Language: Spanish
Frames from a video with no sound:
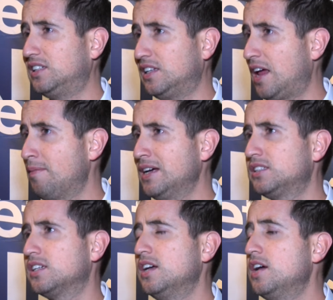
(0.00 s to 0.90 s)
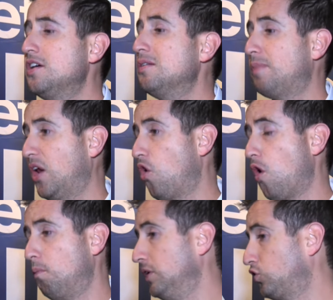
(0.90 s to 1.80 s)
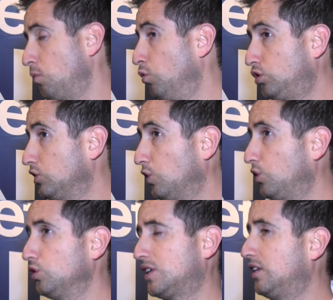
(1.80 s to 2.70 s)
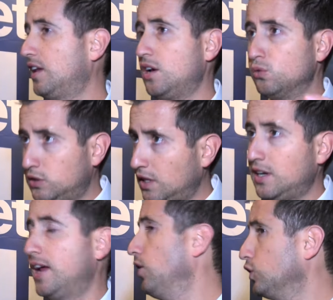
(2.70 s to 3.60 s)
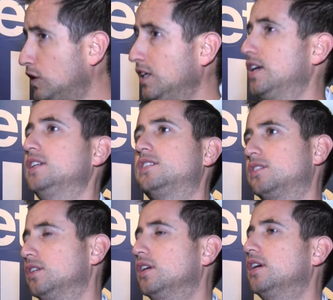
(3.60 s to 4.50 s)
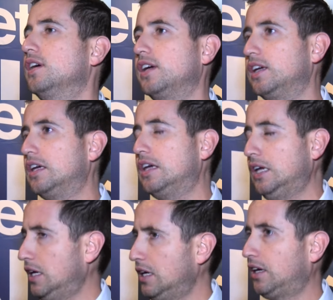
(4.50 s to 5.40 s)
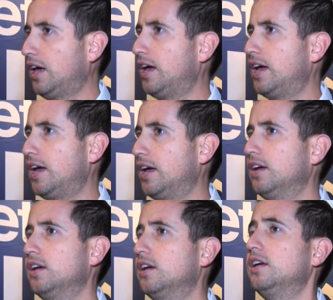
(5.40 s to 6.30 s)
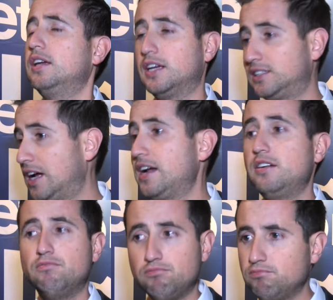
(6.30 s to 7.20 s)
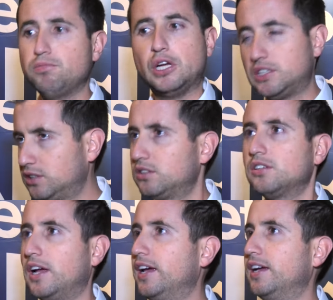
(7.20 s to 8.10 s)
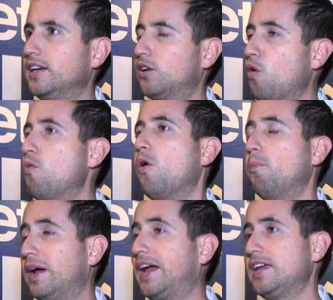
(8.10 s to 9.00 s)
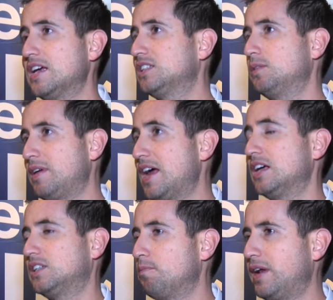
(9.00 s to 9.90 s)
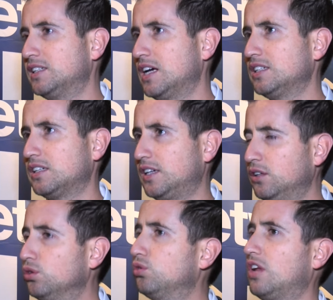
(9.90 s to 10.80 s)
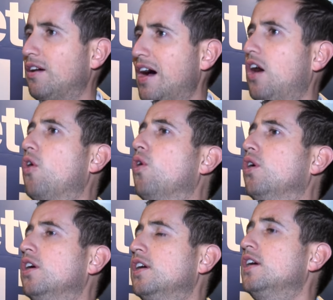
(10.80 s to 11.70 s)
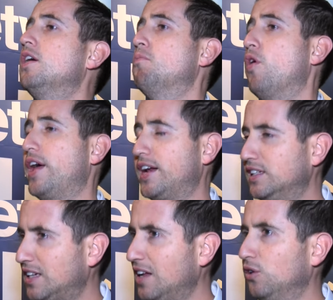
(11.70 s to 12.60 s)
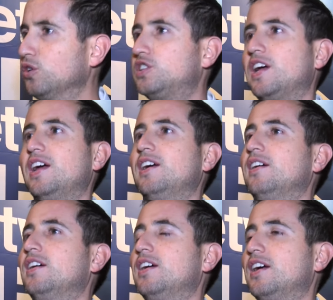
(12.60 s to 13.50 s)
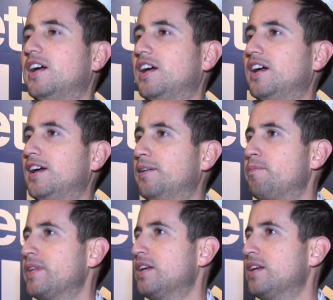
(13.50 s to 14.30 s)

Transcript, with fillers: Cinemas, pero pues con muchos otros que tienen un cine, dos cines y, que, y que están pues eh, como pequeñas y medianas empresas haciendo su trabajo, modernizándose, eh,